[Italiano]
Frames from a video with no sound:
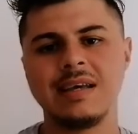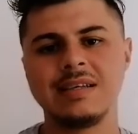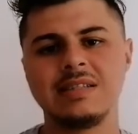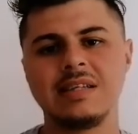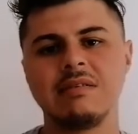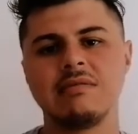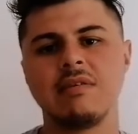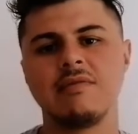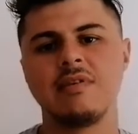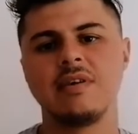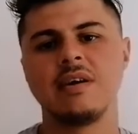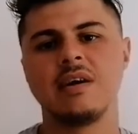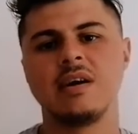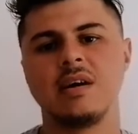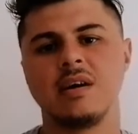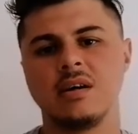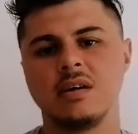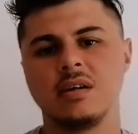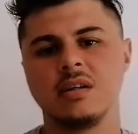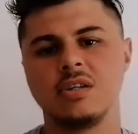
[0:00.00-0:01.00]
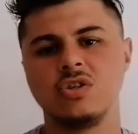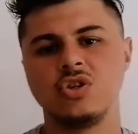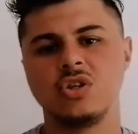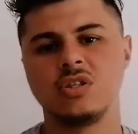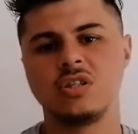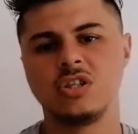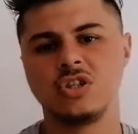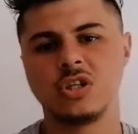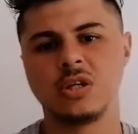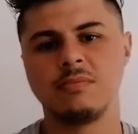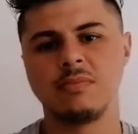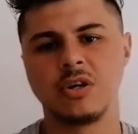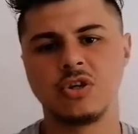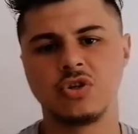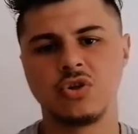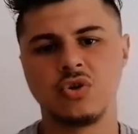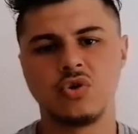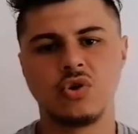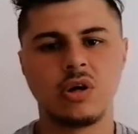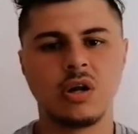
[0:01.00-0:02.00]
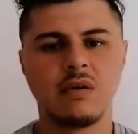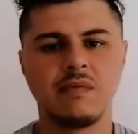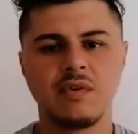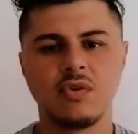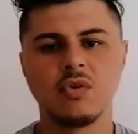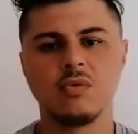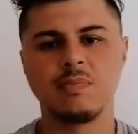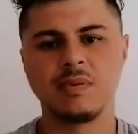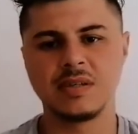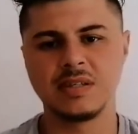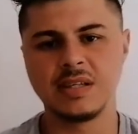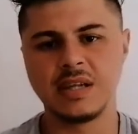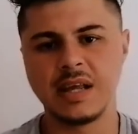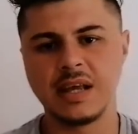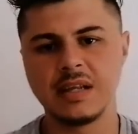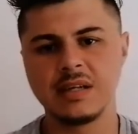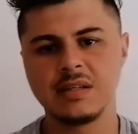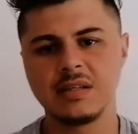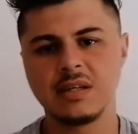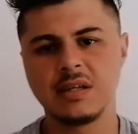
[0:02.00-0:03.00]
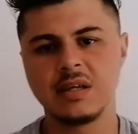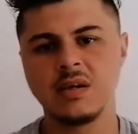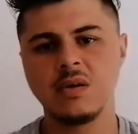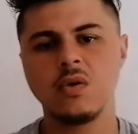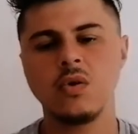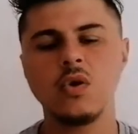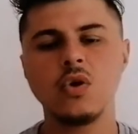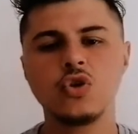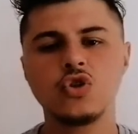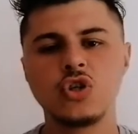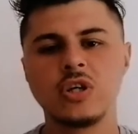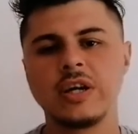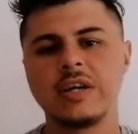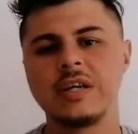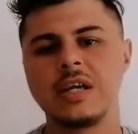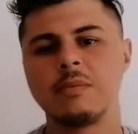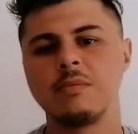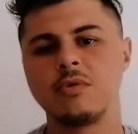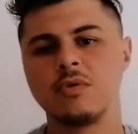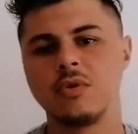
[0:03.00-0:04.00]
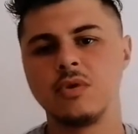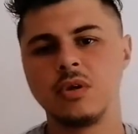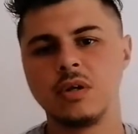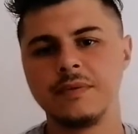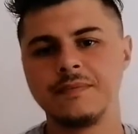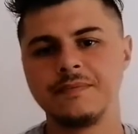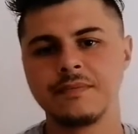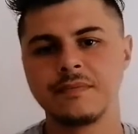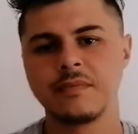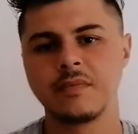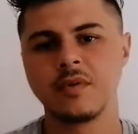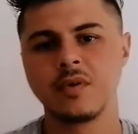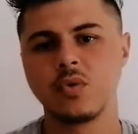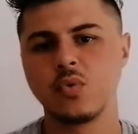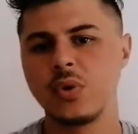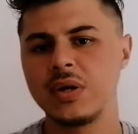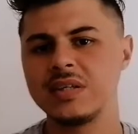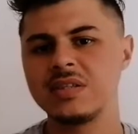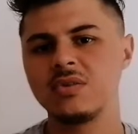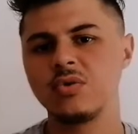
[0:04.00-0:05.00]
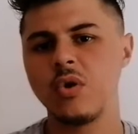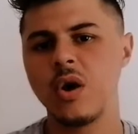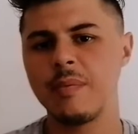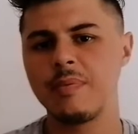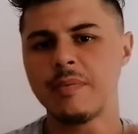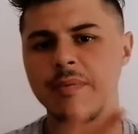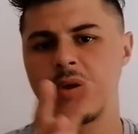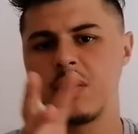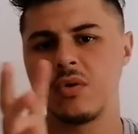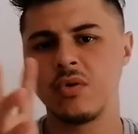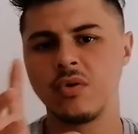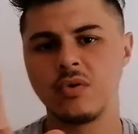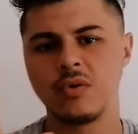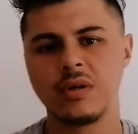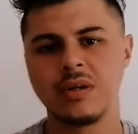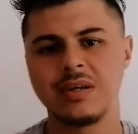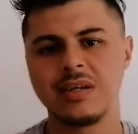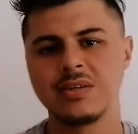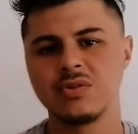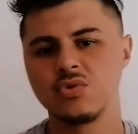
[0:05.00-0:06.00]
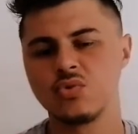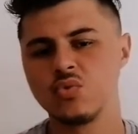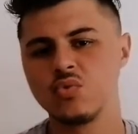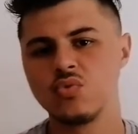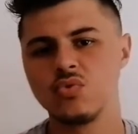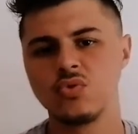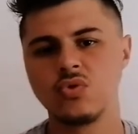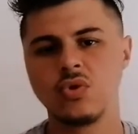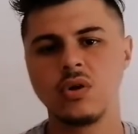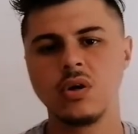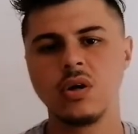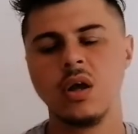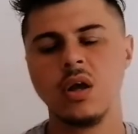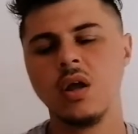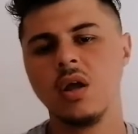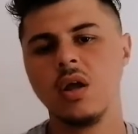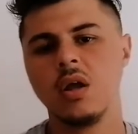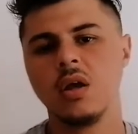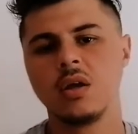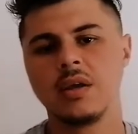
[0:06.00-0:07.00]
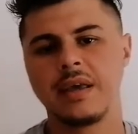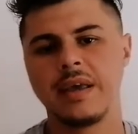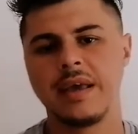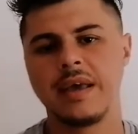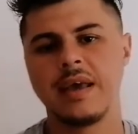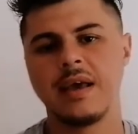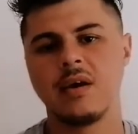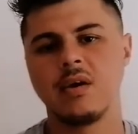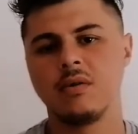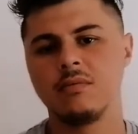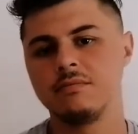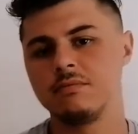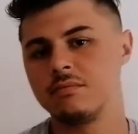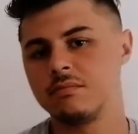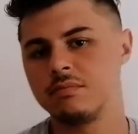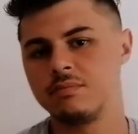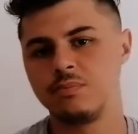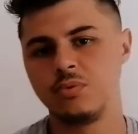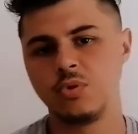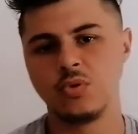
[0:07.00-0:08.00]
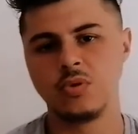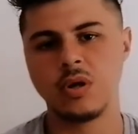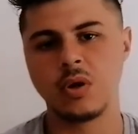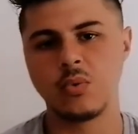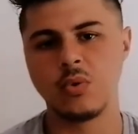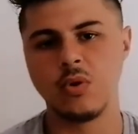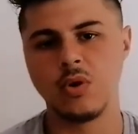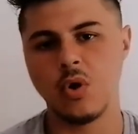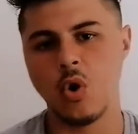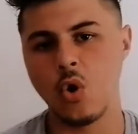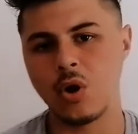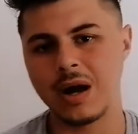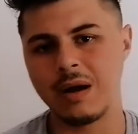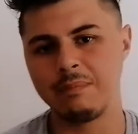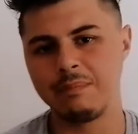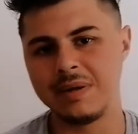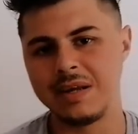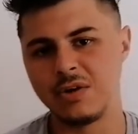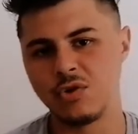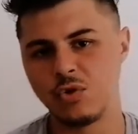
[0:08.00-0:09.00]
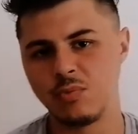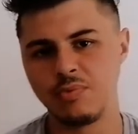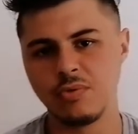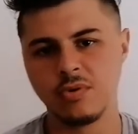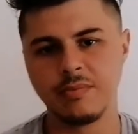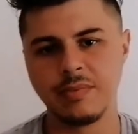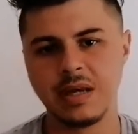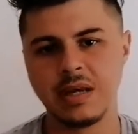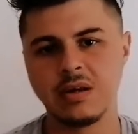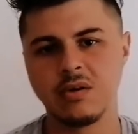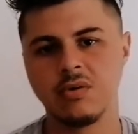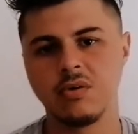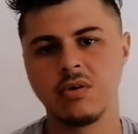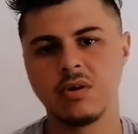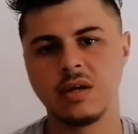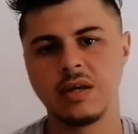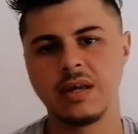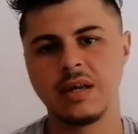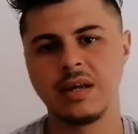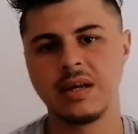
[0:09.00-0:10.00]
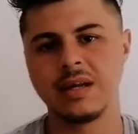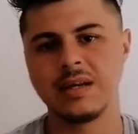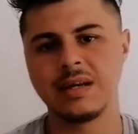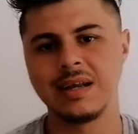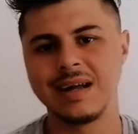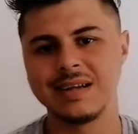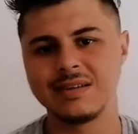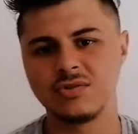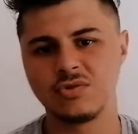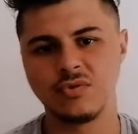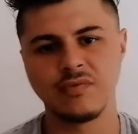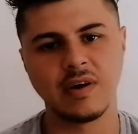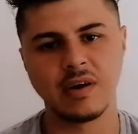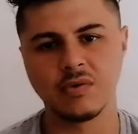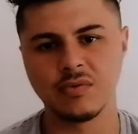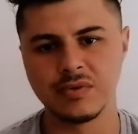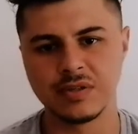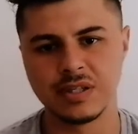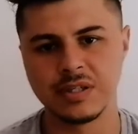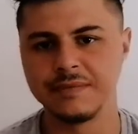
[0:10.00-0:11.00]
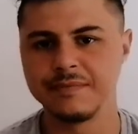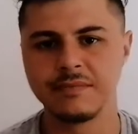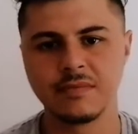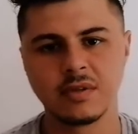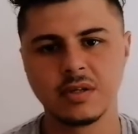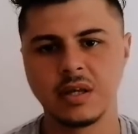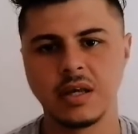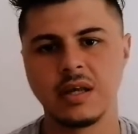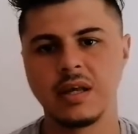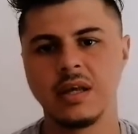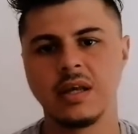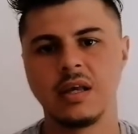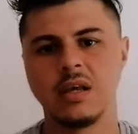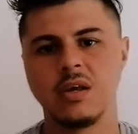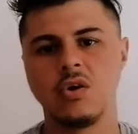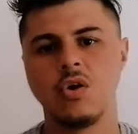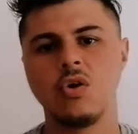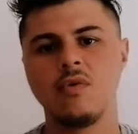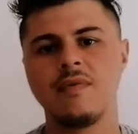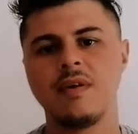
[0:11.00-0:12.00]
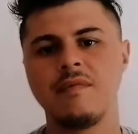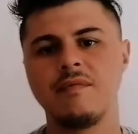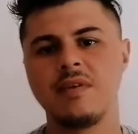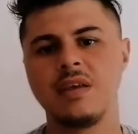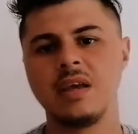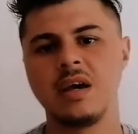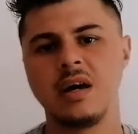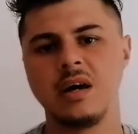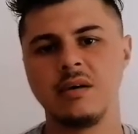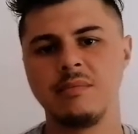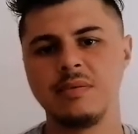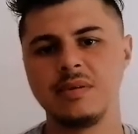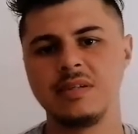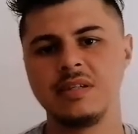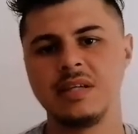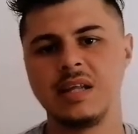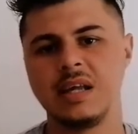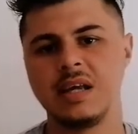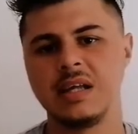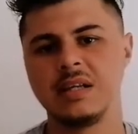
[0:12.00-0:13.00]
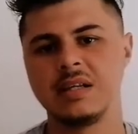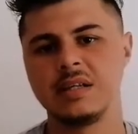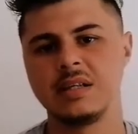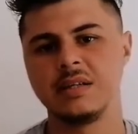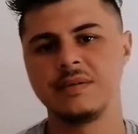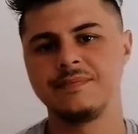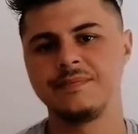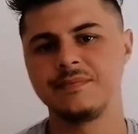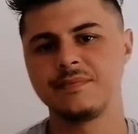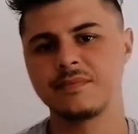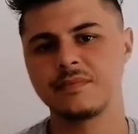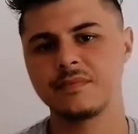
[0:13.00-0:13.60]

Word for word: e se ne va via chi gestisce il Barcellona, ovvero il presidente, o ce ne andiamo noi. Questo è più o meno il riassunto che quel, ho capito più o meno che l'andazzo va così, che o van via presidente